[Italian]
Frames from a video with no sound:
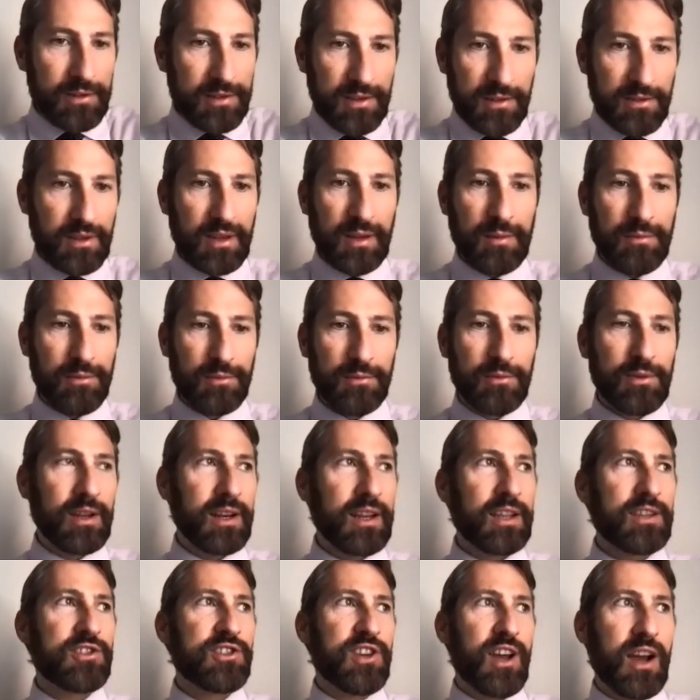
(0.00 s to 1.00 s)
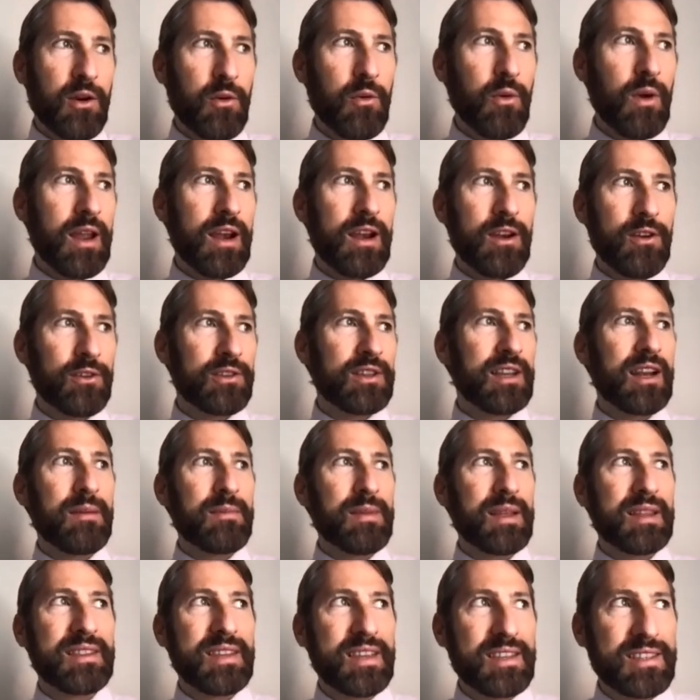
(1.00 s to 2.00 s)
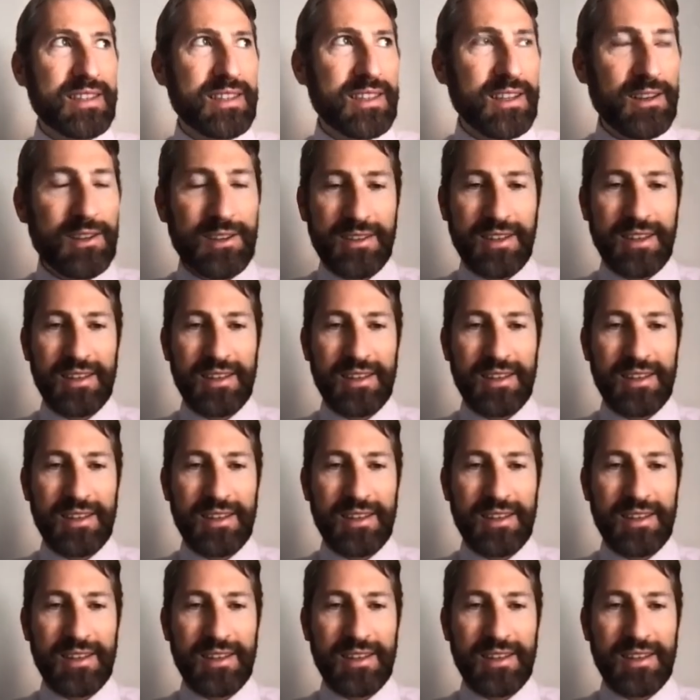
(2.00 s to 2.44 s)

nel senso che appunto era già quello della mia tesi di,